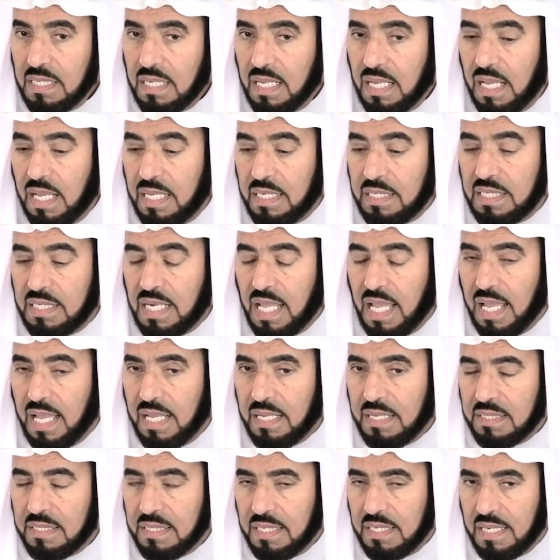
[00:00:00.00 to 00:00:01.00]
أن
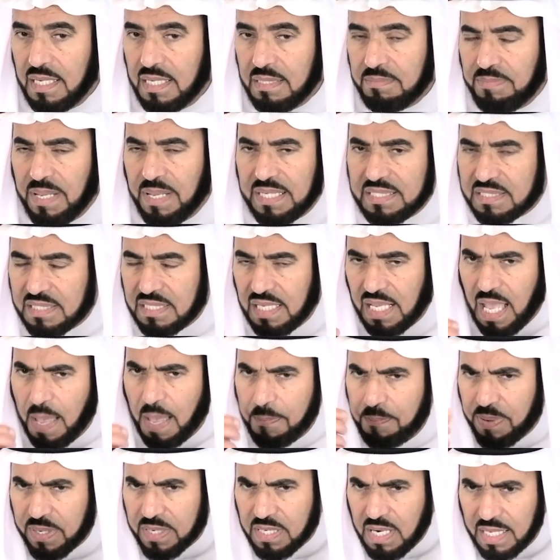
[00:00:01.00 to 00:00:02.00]
بس
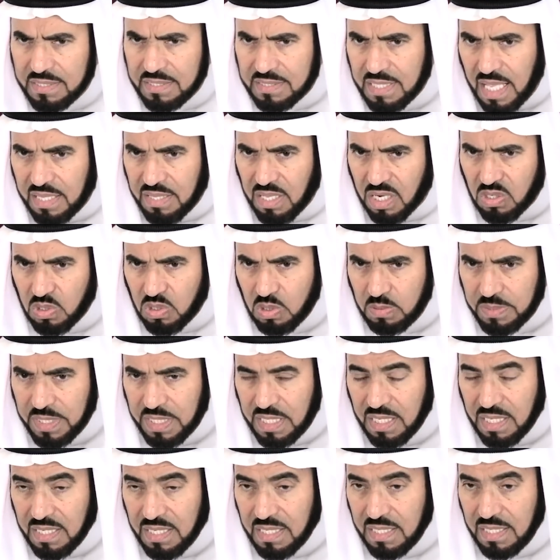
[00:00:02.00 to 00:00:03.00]
يقبل رأس هذا الرومي
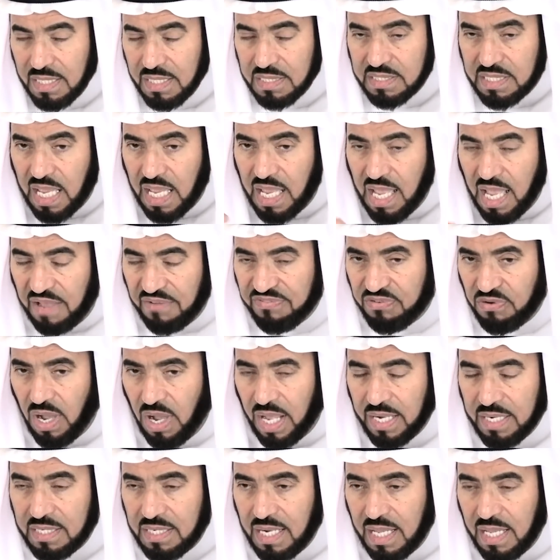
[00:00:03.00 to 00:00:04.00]
سيعفو
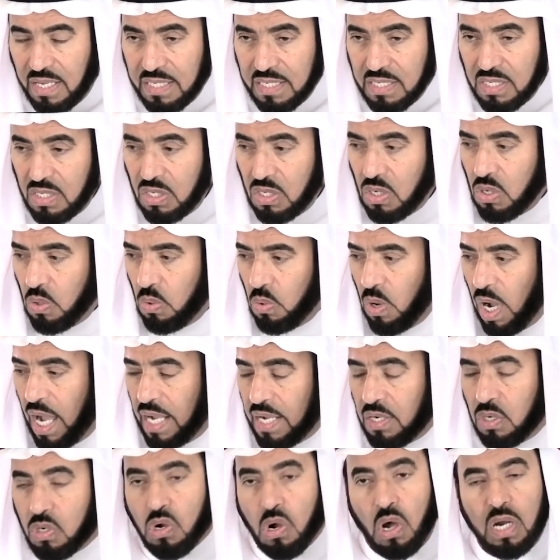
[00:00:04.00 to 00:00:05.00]
عنا
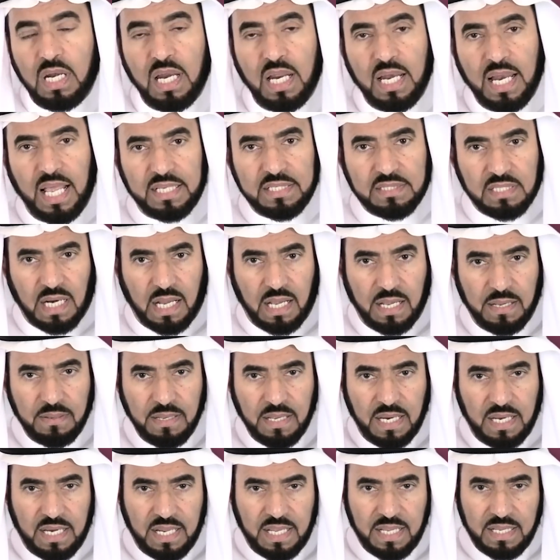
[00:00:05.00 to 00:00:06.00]
وعن كل الاسرى
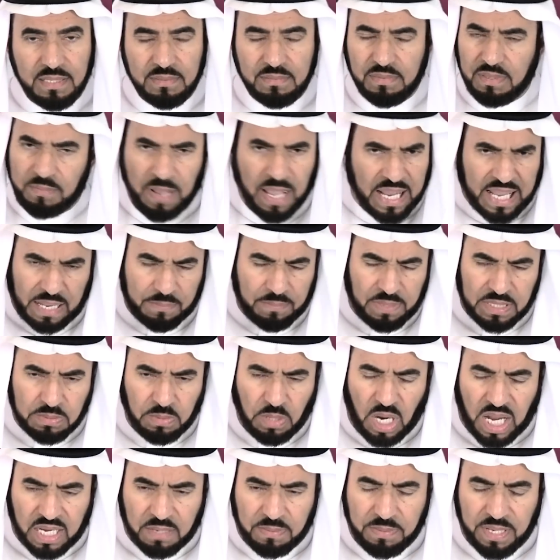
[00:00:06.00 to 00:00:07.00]
اللي ما كان
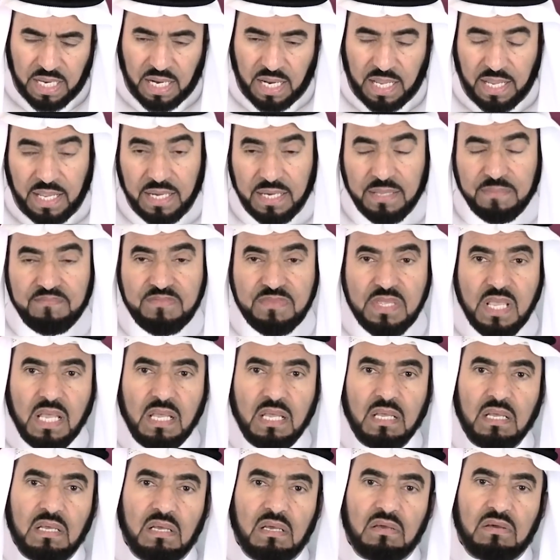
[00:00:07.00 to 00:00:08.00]
مجموعة كبيرة يعني
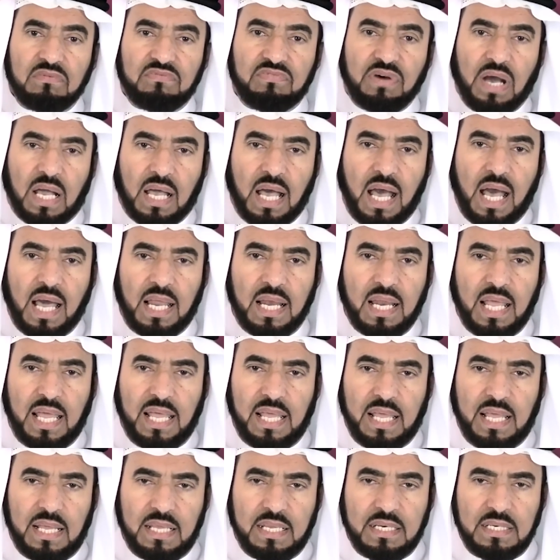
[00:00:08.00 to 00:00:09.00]
فقال
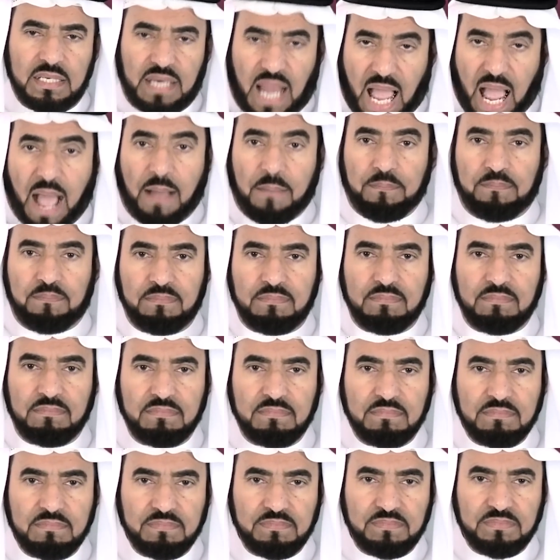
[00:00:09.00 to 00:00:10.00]
نعم
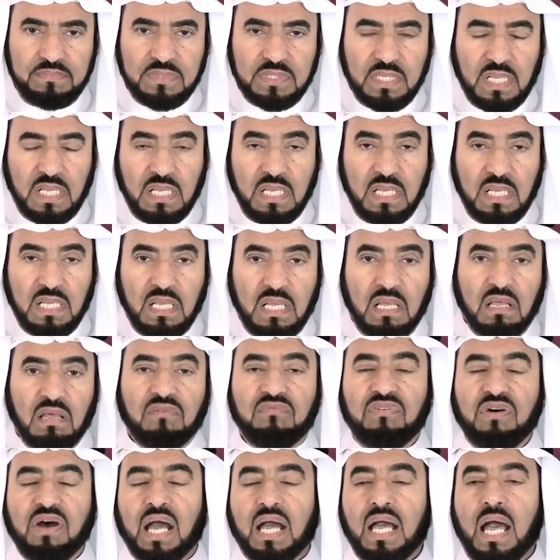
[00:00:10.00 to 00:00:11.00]

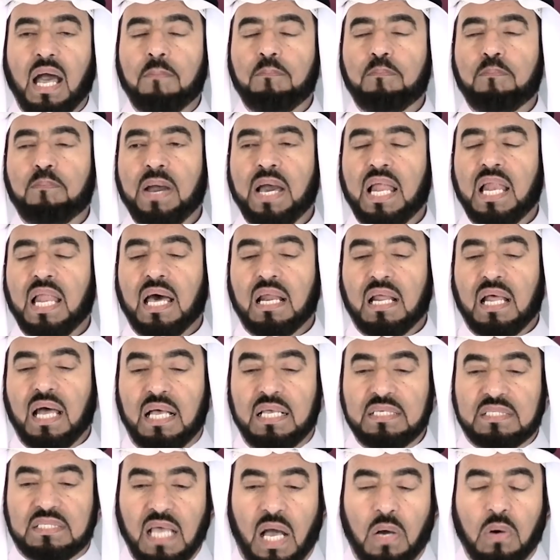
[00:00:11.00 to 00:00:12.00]
فقبل
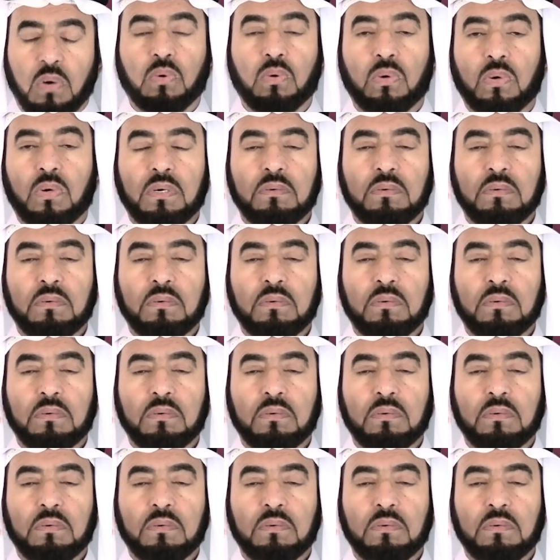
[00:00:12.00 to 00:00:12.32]
رأسه